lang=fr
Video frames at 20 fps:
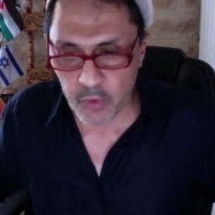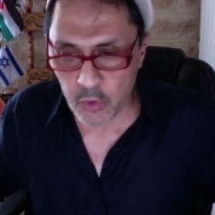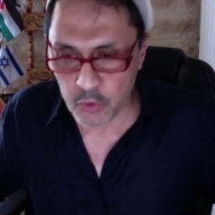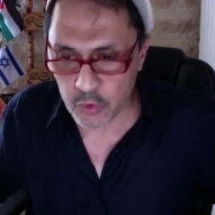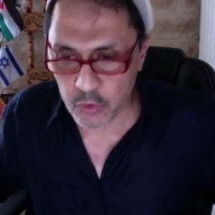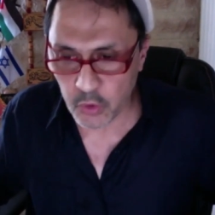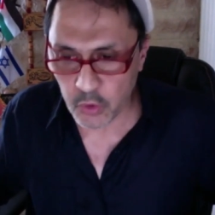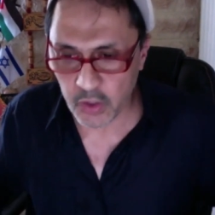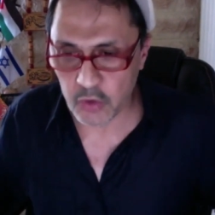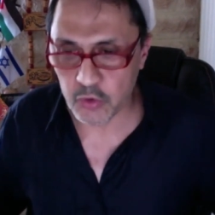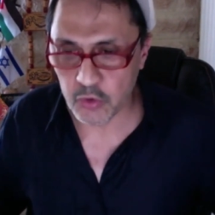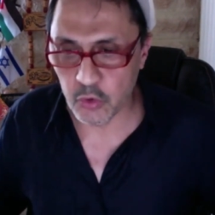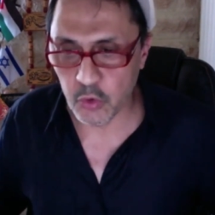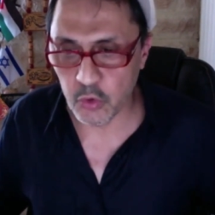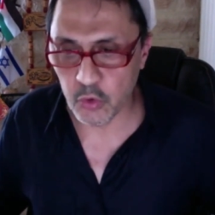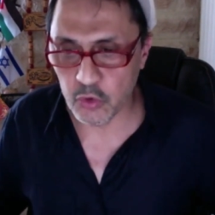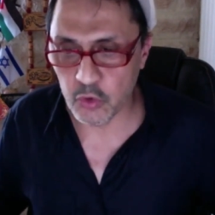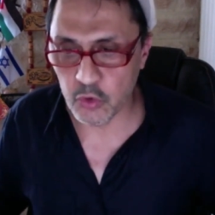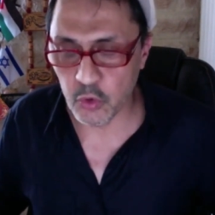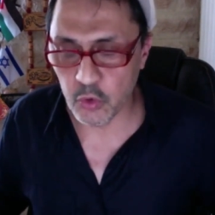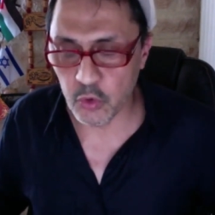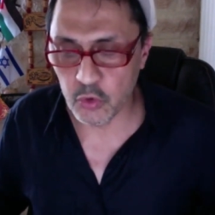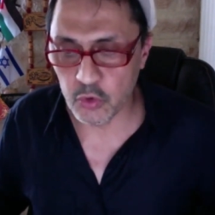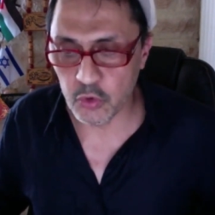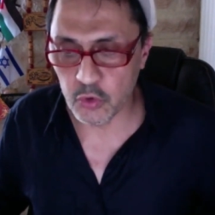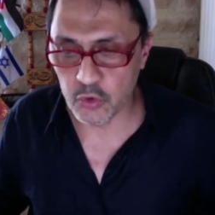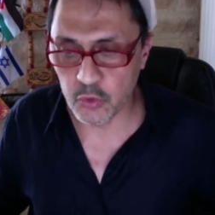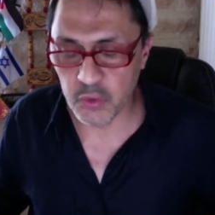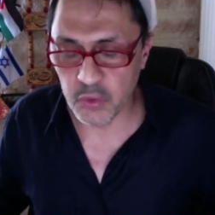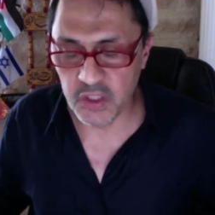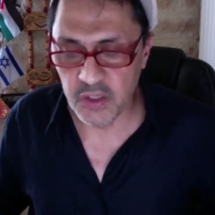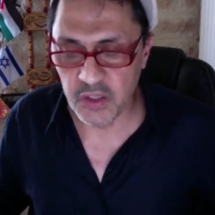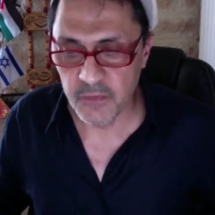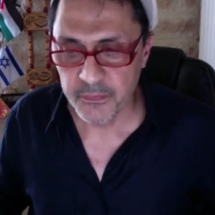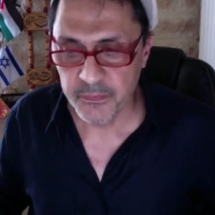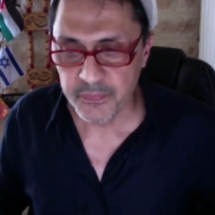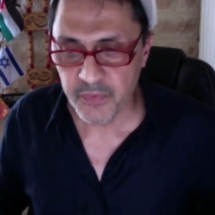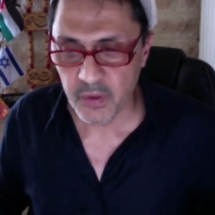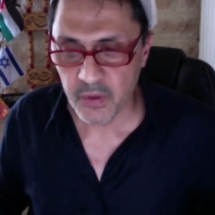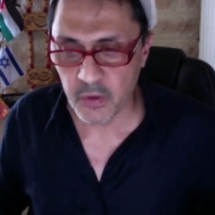je, je, je, je, suis,
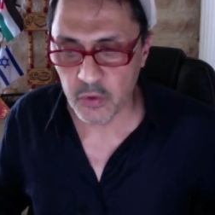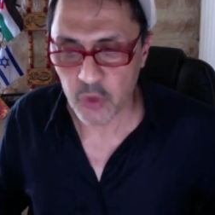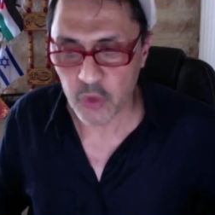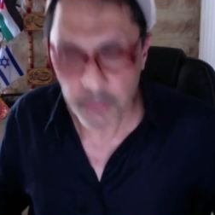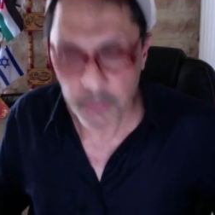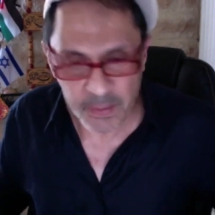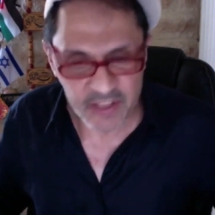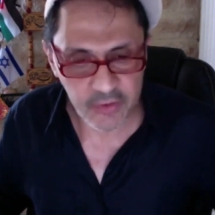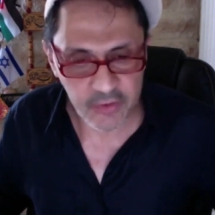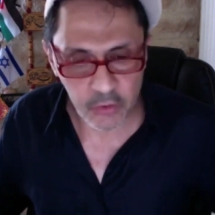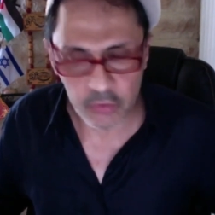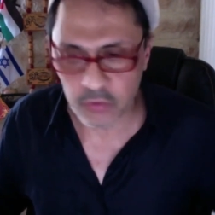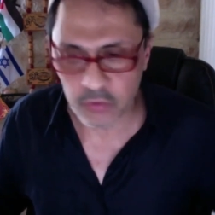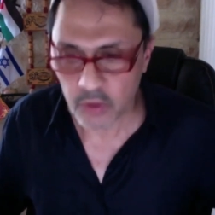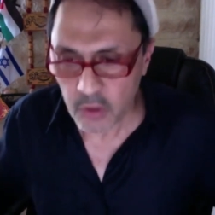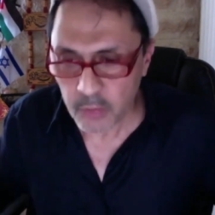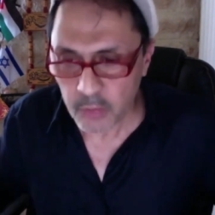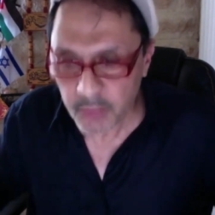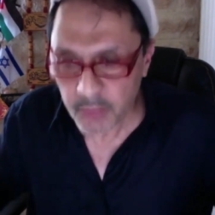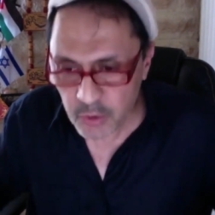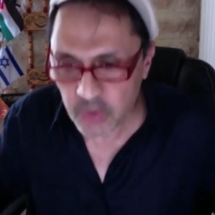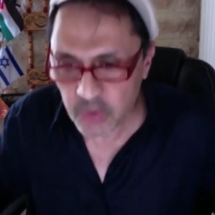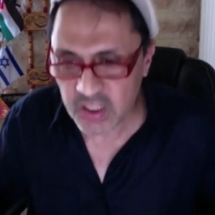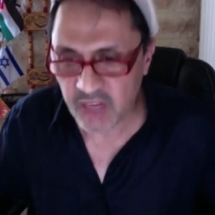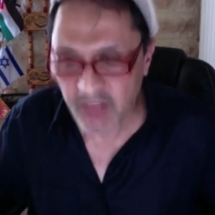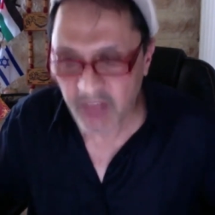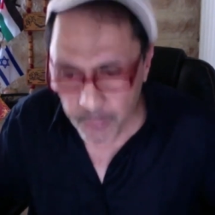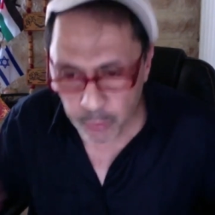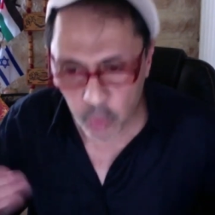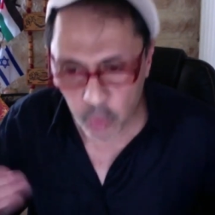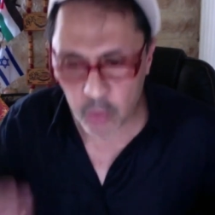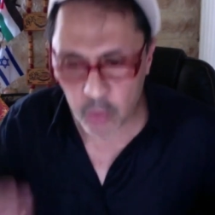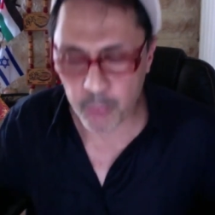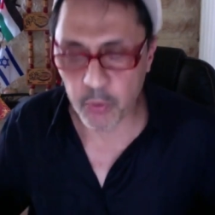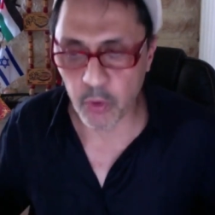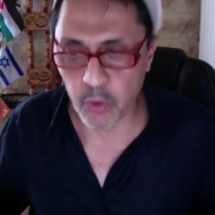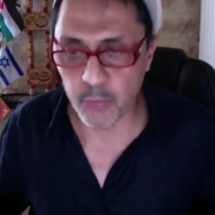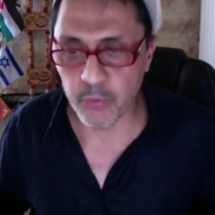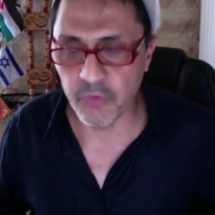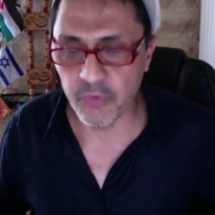je patiente, mais je travaille pour,
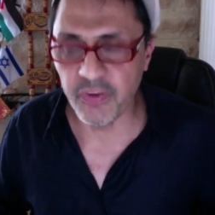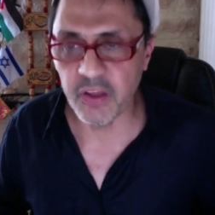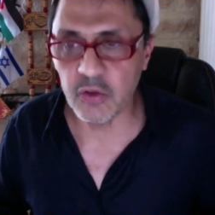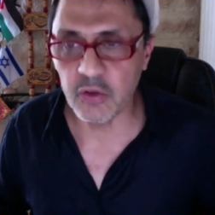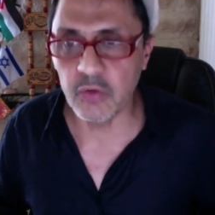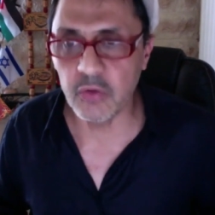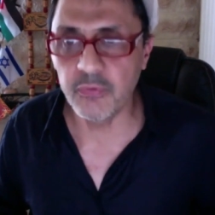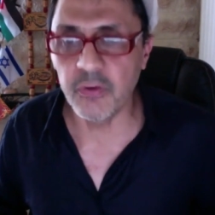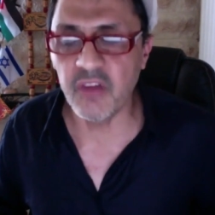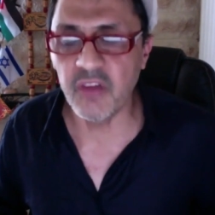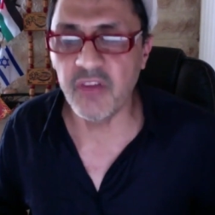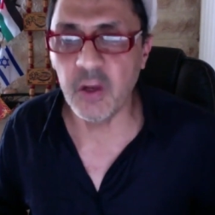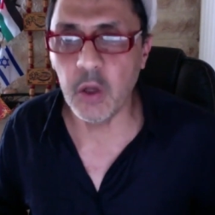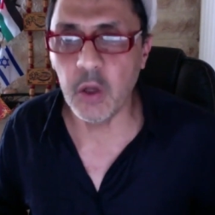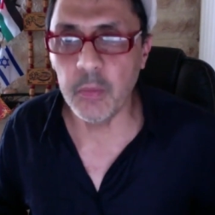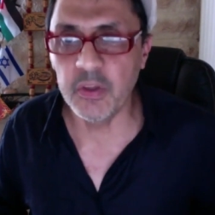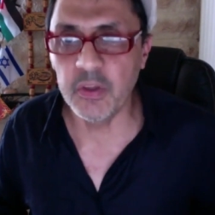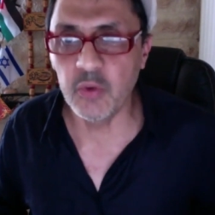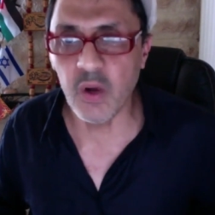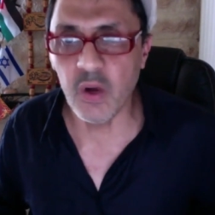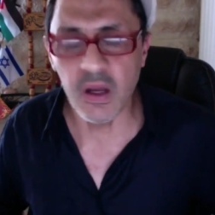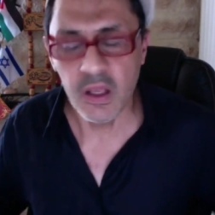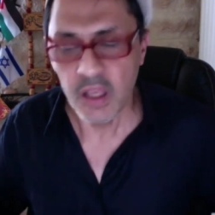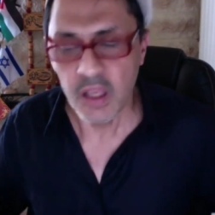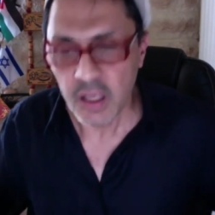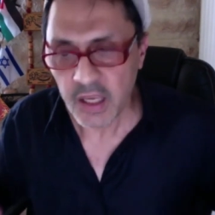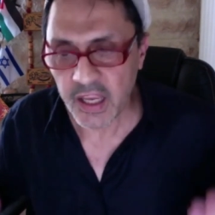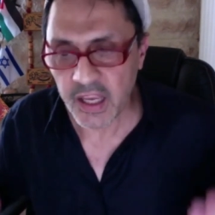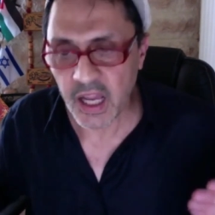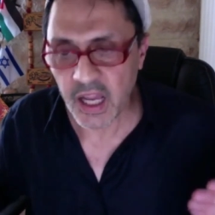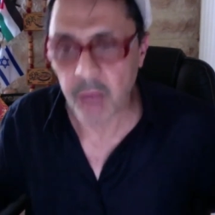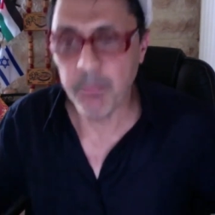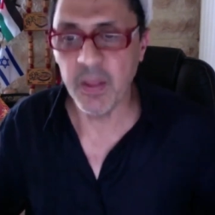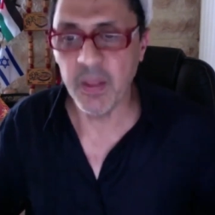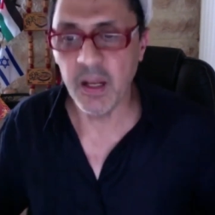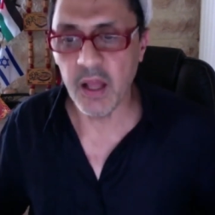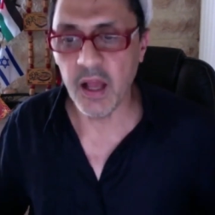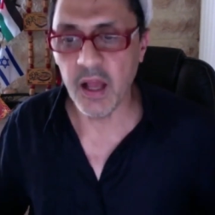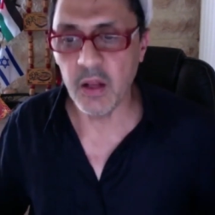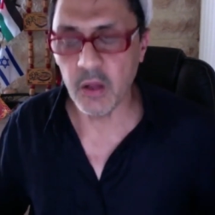pour, pour faire valoir mes droits et
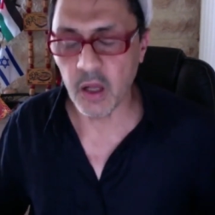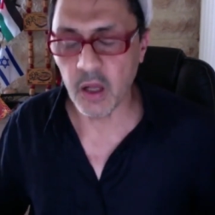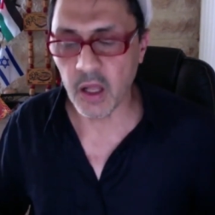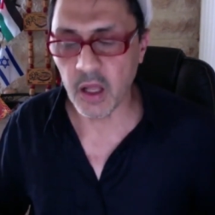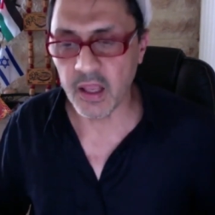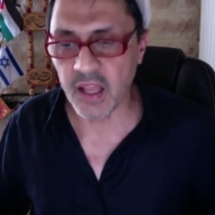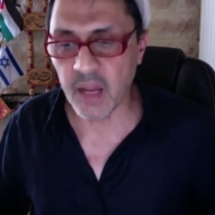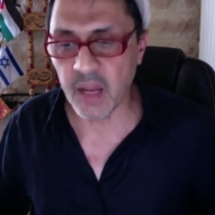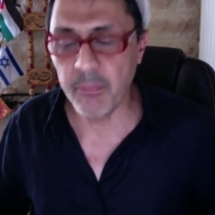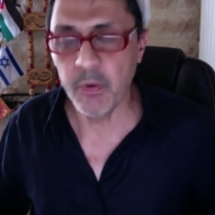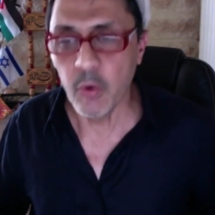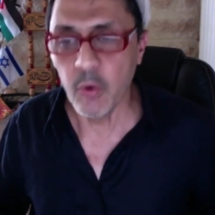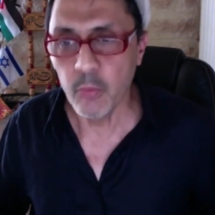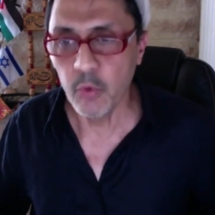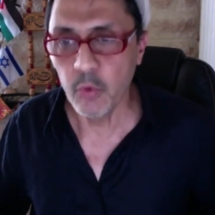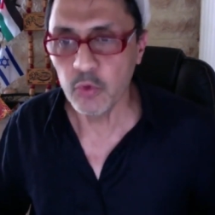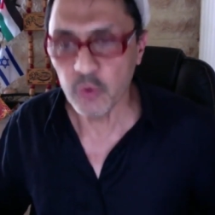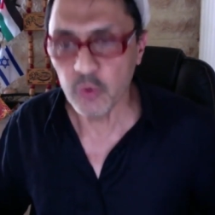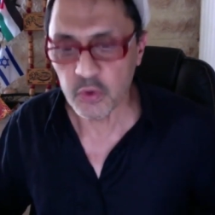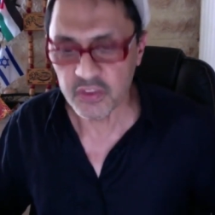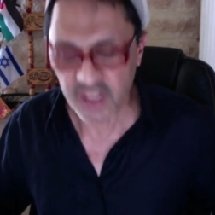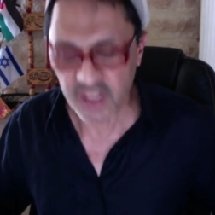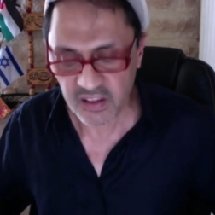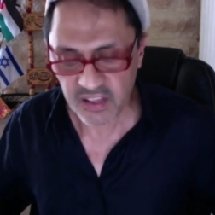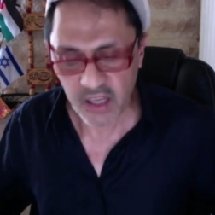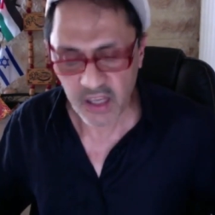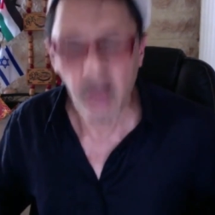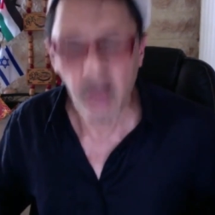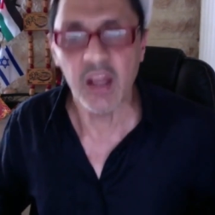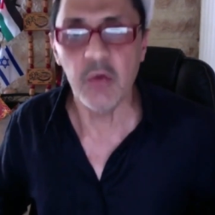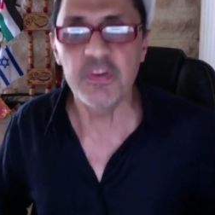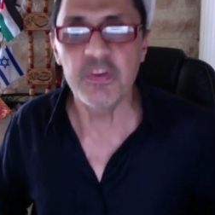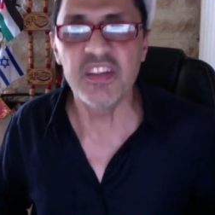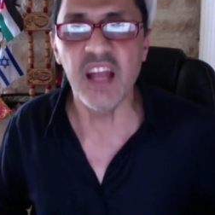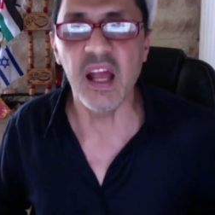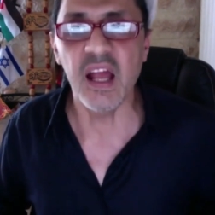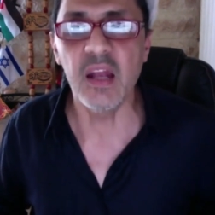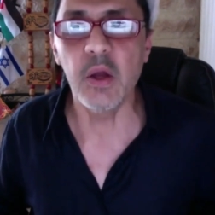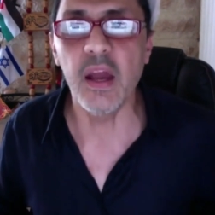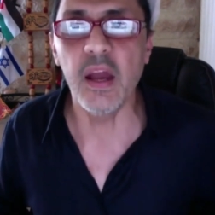rappeler, et rappeler au monde que cette terre, elle aussi,
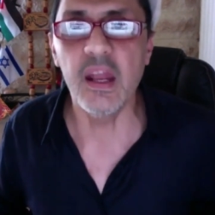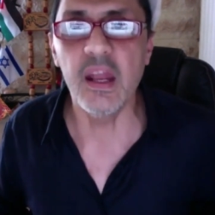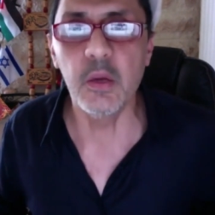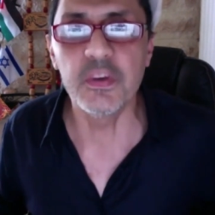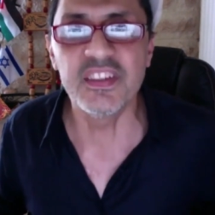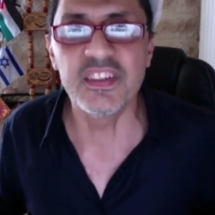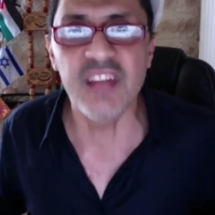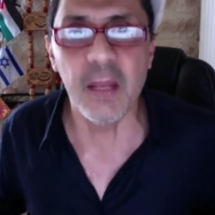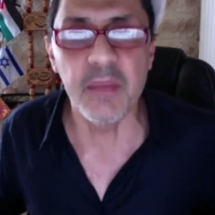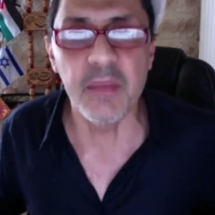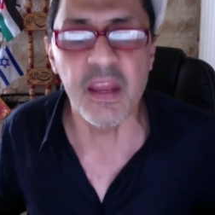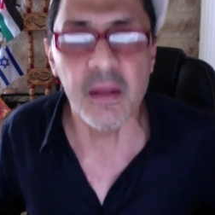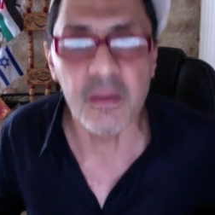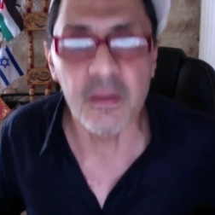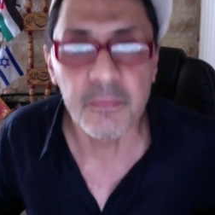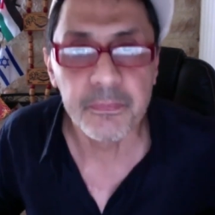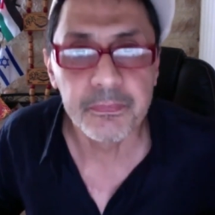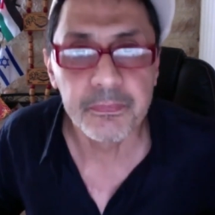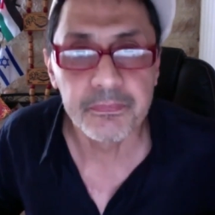elle est aussi la mienne